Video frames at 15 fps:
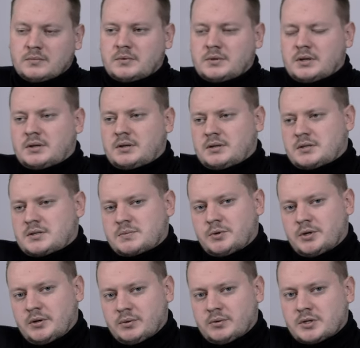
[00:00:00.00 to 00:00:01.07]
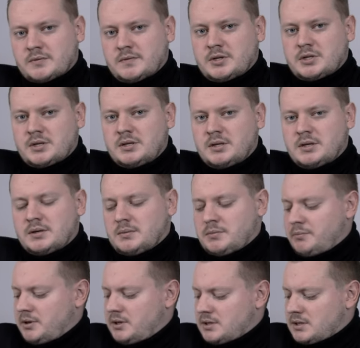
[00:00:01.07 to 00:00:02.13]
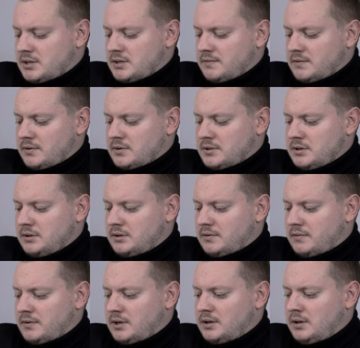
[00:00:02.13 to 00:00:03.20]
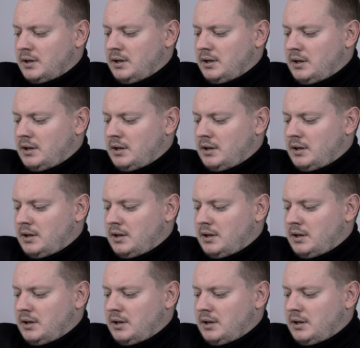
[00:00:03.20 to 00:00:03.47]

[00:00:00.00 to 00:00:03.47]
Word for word: tak z mojego doświadczenia mobilizacja w Rosji trwa